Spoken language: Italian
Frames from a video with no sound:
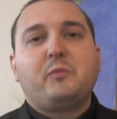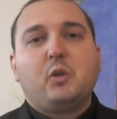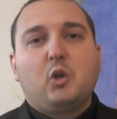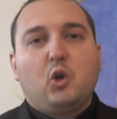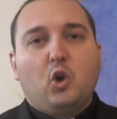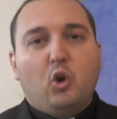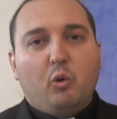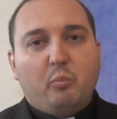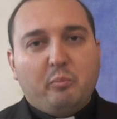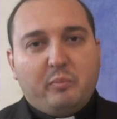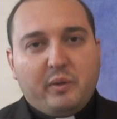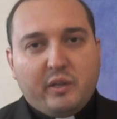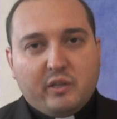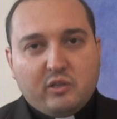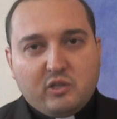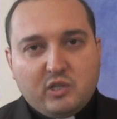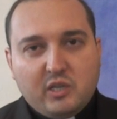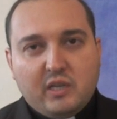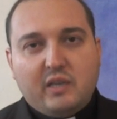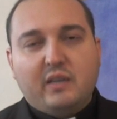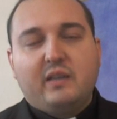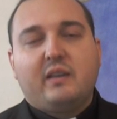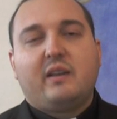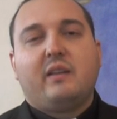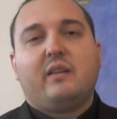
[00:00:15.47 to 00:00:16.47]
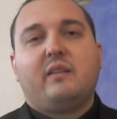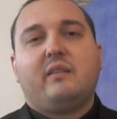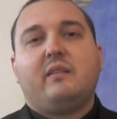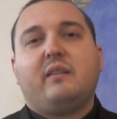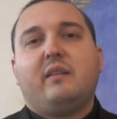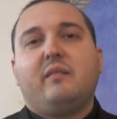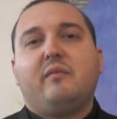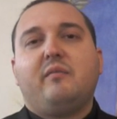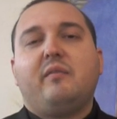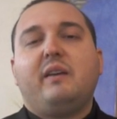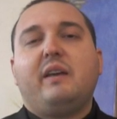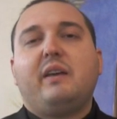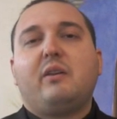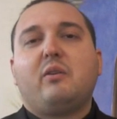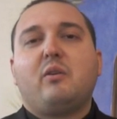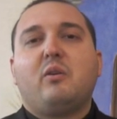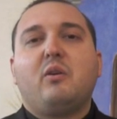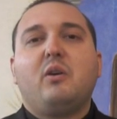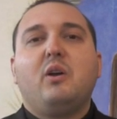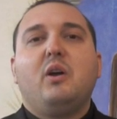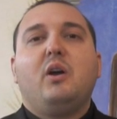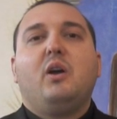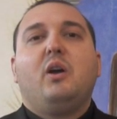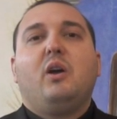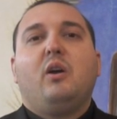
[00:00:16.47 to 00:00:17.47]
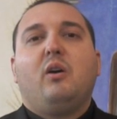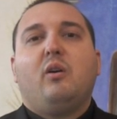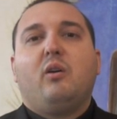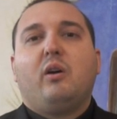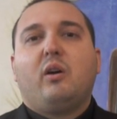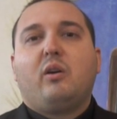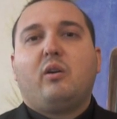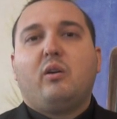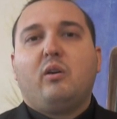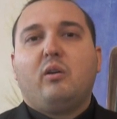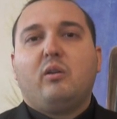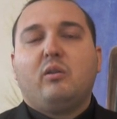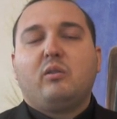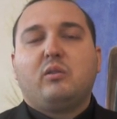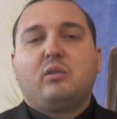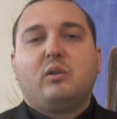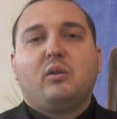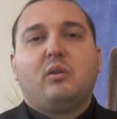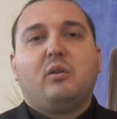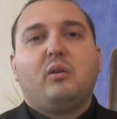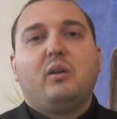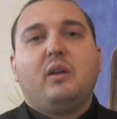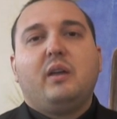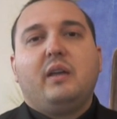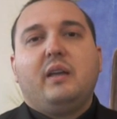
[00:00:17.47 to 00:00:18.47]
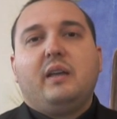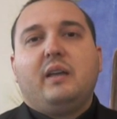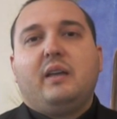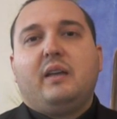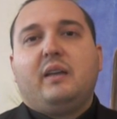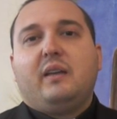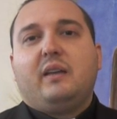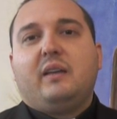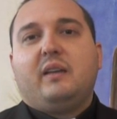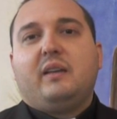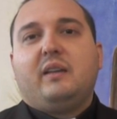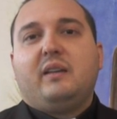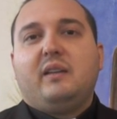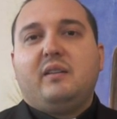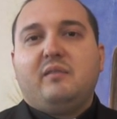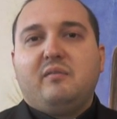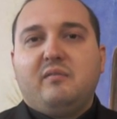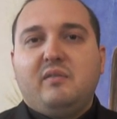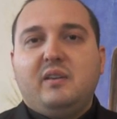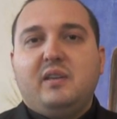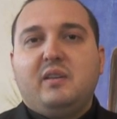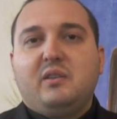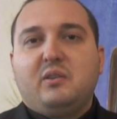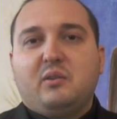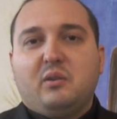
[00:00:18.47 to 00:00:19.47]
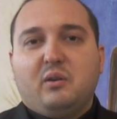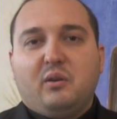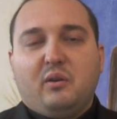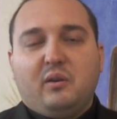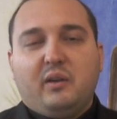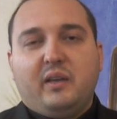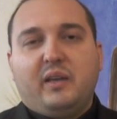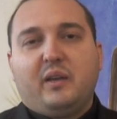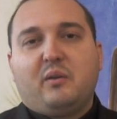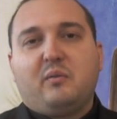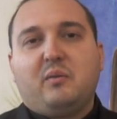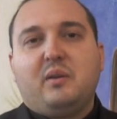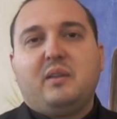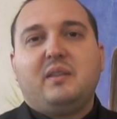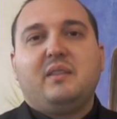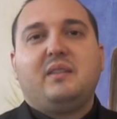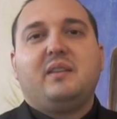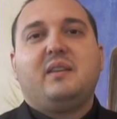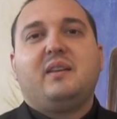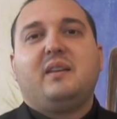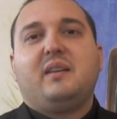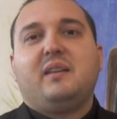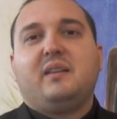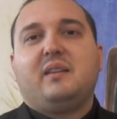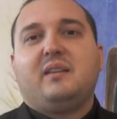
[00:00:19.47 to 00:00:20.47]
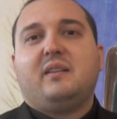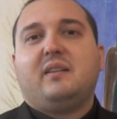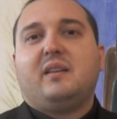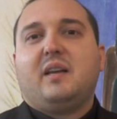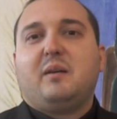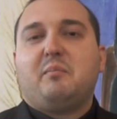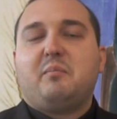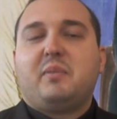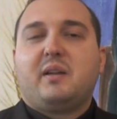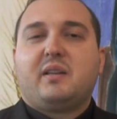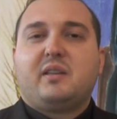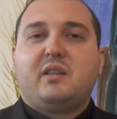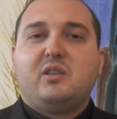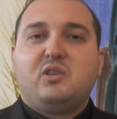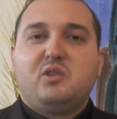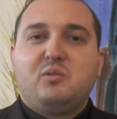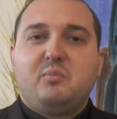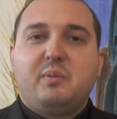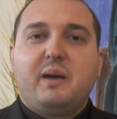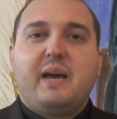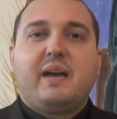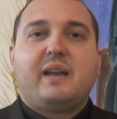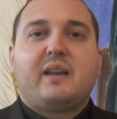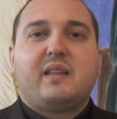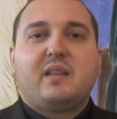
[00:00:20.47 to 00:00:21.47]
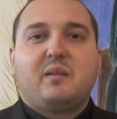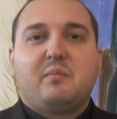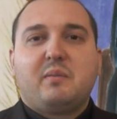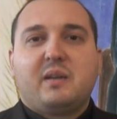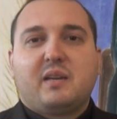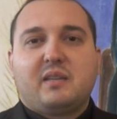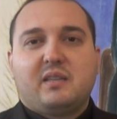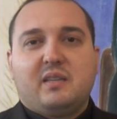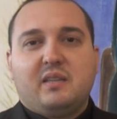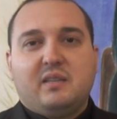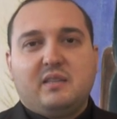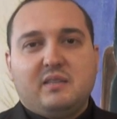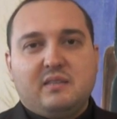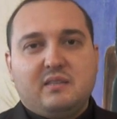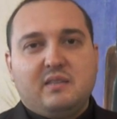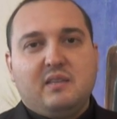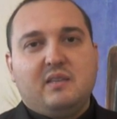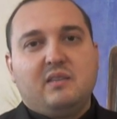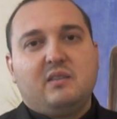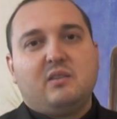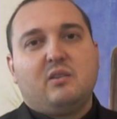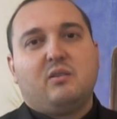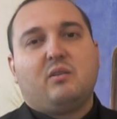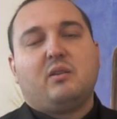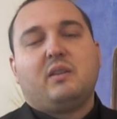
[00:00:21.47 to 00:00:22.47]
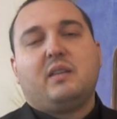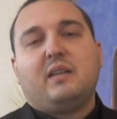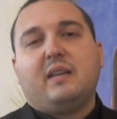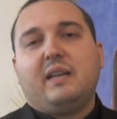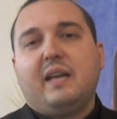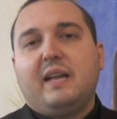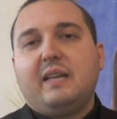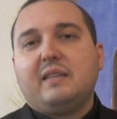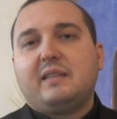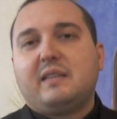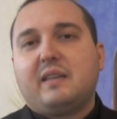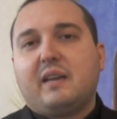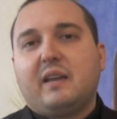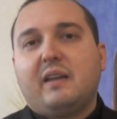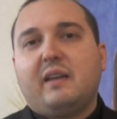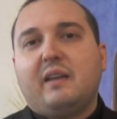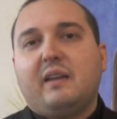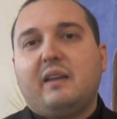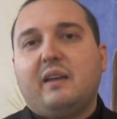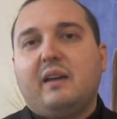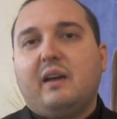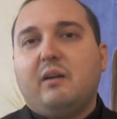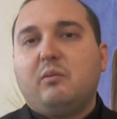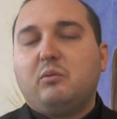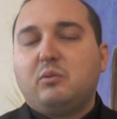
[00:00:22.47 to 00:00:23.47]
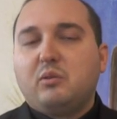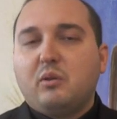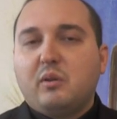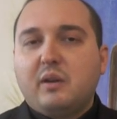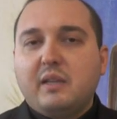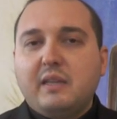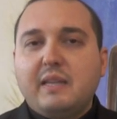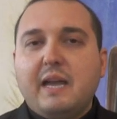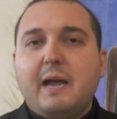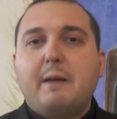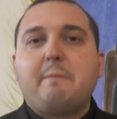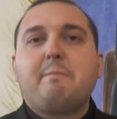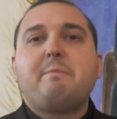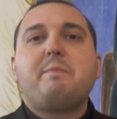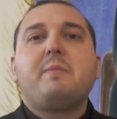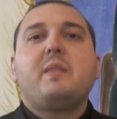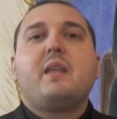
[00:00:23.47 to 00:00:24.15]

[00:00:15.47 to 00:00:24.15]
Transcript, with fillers: Con piacere davvero ho accolto eh, l'invito e quindi a partecipare da parte del sindaco e delle altre autorità.